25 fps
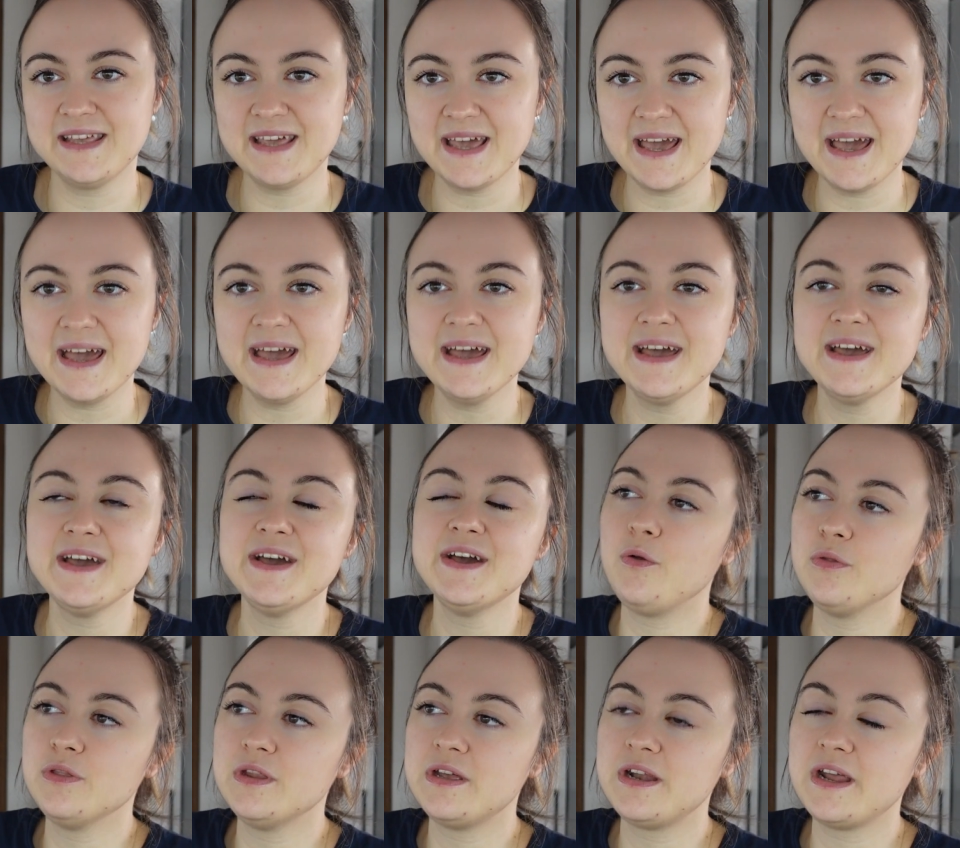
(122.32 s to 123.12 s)
diye
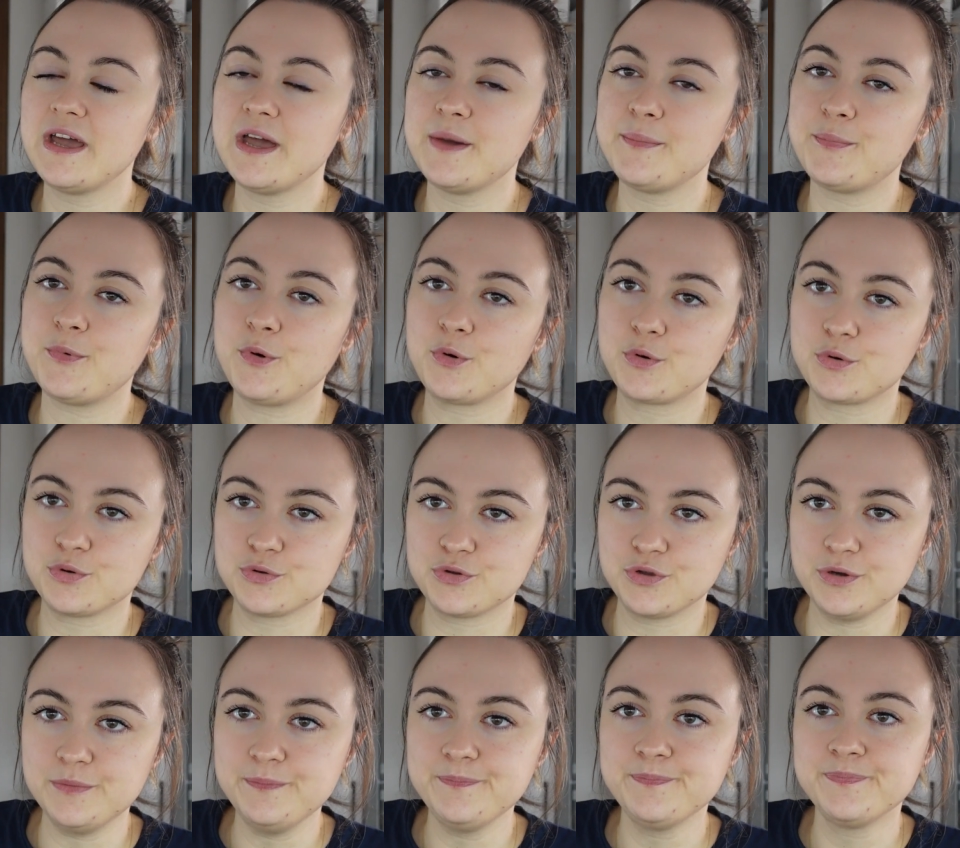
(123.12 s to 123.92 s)
onları hep
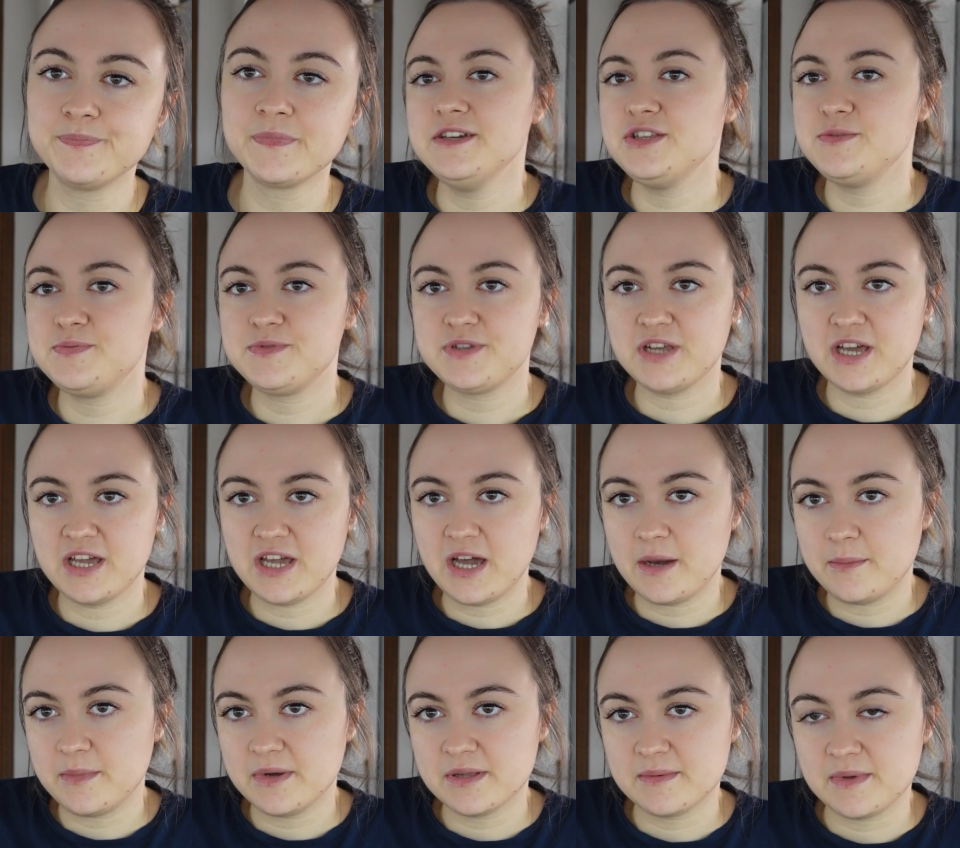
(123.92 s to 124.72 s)
okudum. Hiçbir şey
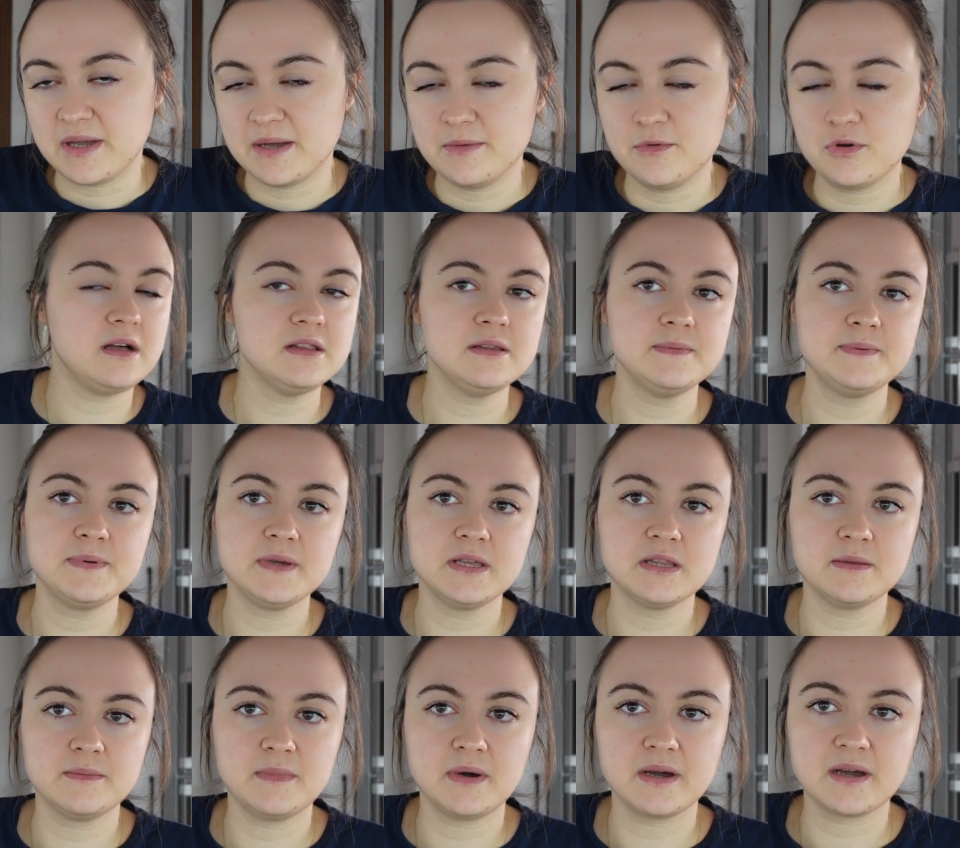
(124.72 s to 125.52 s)
yapmadım yani alıp
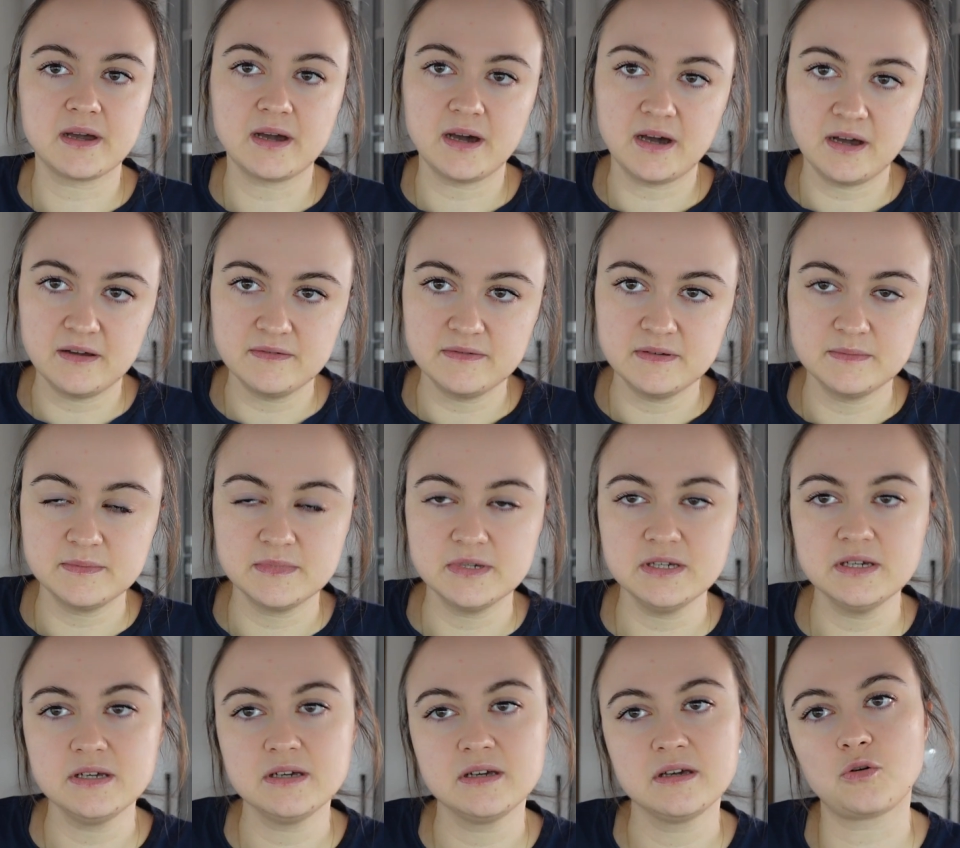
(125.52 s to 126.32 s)
yanıma
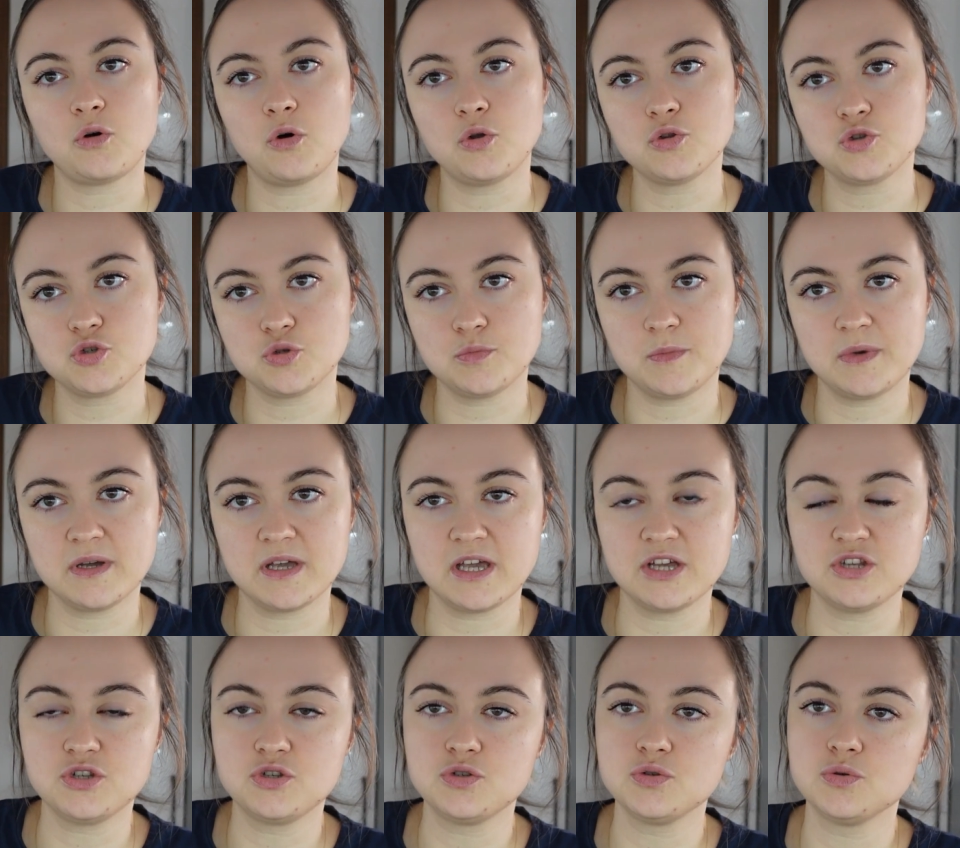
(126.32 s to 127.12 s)
kahvemi koltuğuma
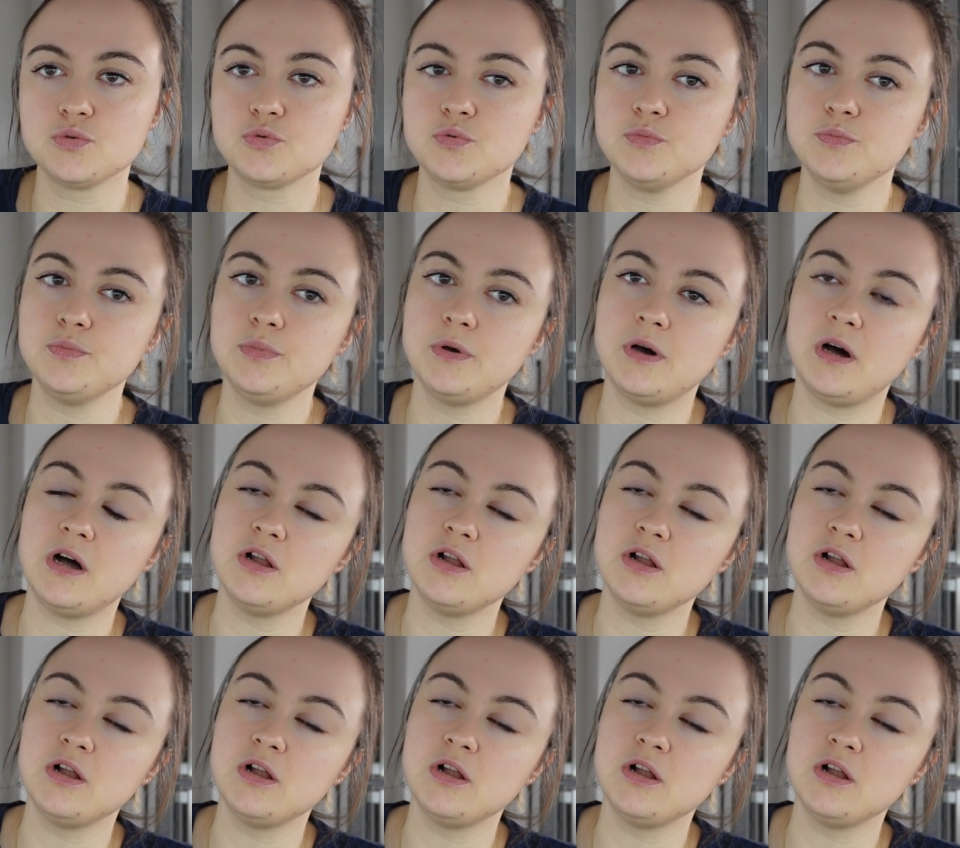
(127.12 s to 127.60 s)
geçiyordum.